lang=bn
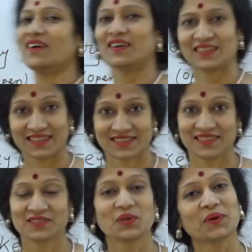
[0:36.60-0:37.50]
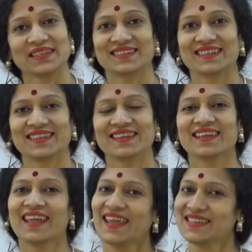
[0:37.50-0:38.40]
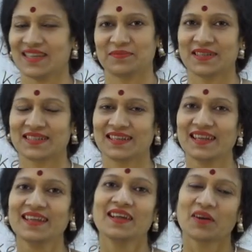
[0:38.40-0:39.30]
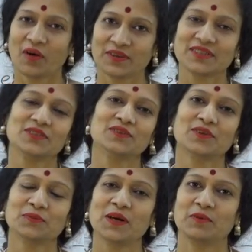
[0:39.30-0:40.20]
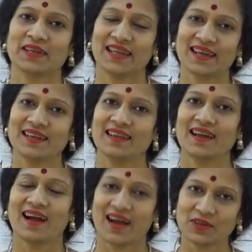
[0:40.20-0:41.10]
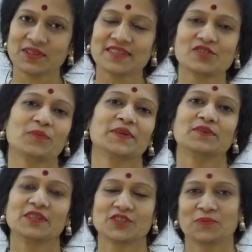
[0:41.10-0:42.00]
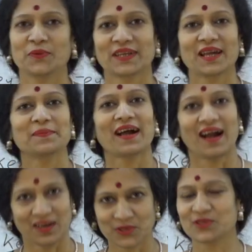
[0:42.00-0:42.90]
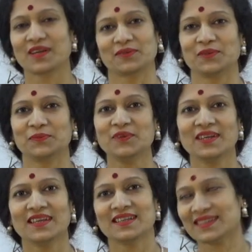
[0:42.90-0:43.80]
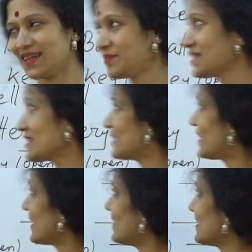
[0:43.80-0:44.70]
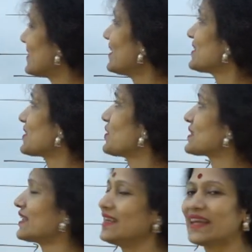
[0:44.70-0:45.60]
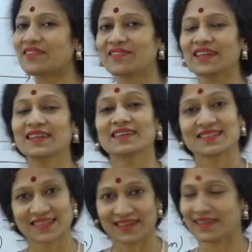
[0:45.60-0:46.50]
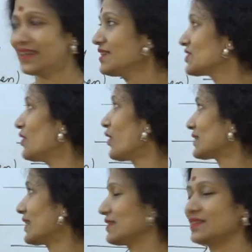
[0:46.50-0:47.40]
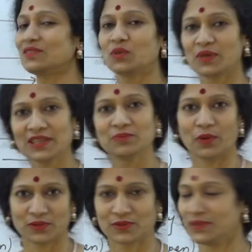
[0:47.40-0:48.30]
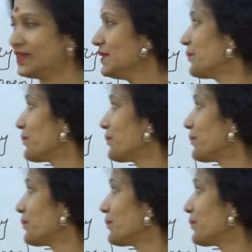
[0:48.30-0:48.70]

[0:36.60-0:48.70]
অর্থাৎ তড়িৎ এই চ্যাপ্টারটিকে কন্টিনিউ করব এবং এখানে আরো যে টপিকগুলি সম্পর্কে আমরা আলোচনা করব সেটা আমি জাস্ট লিখে নিয়েছি সেটা হচ্ছে ইলেকট্রিক সার্কিট অর্থাৎ তড়িৎ বর্তনী